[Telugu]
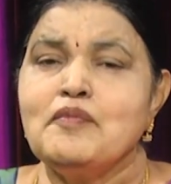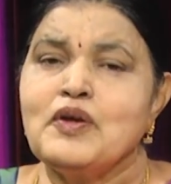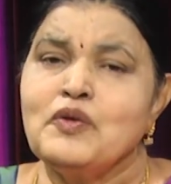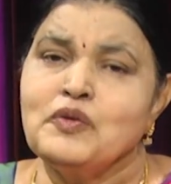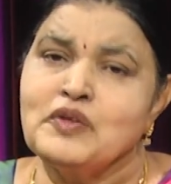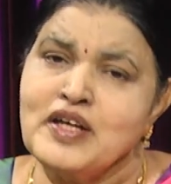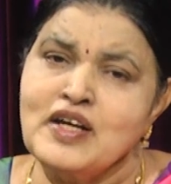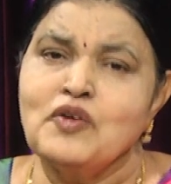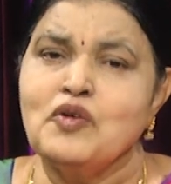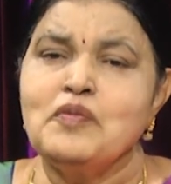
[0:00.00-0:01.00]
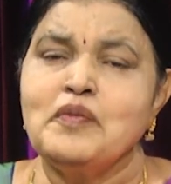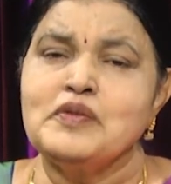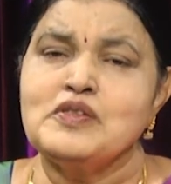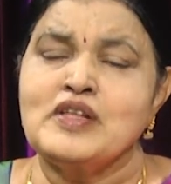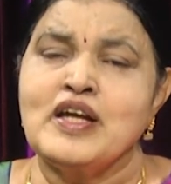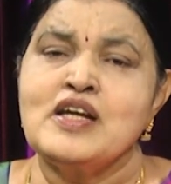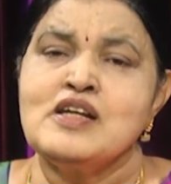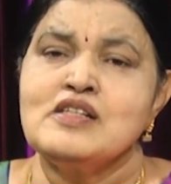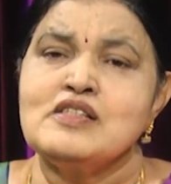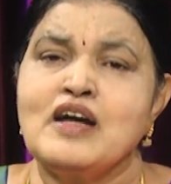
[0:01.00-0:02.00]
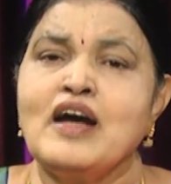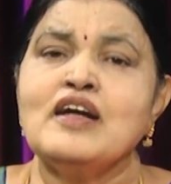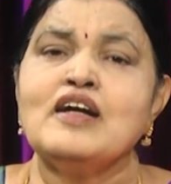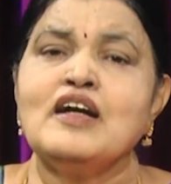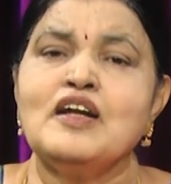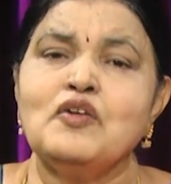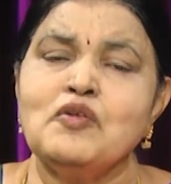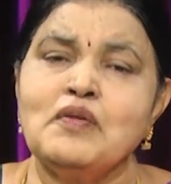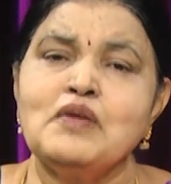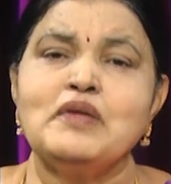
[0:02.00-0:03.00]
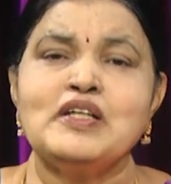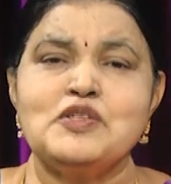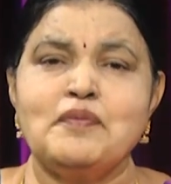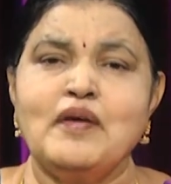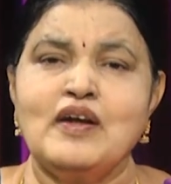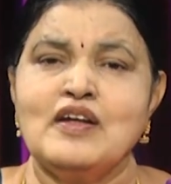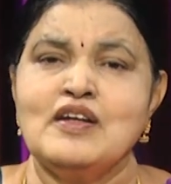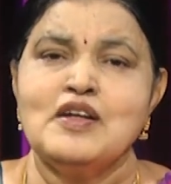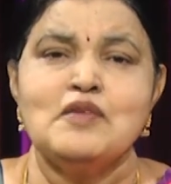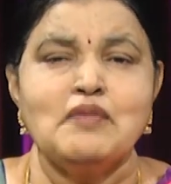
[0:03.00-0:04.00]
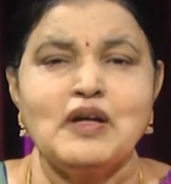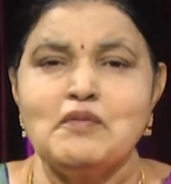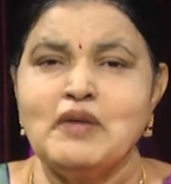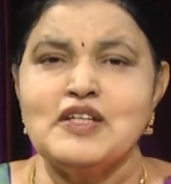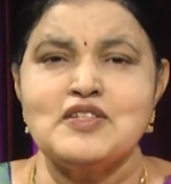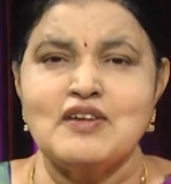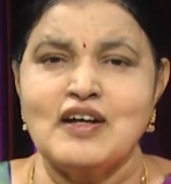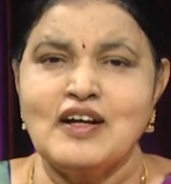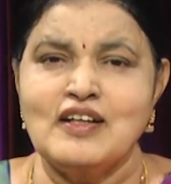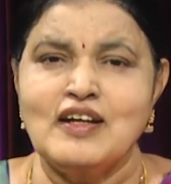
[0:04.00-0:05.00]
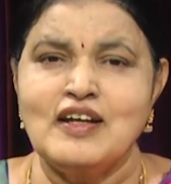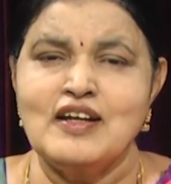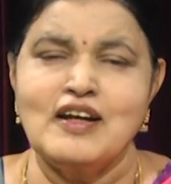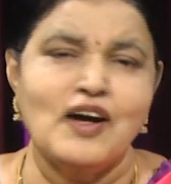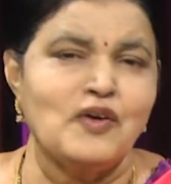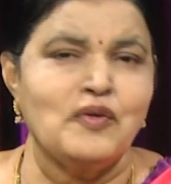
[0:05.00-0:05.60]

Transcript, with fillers: మీకు ఉదయం కోపం వస్తే సాయంకాలం లోపల మర్చిపోవాలి మనం మనుషులం కదండి నాకు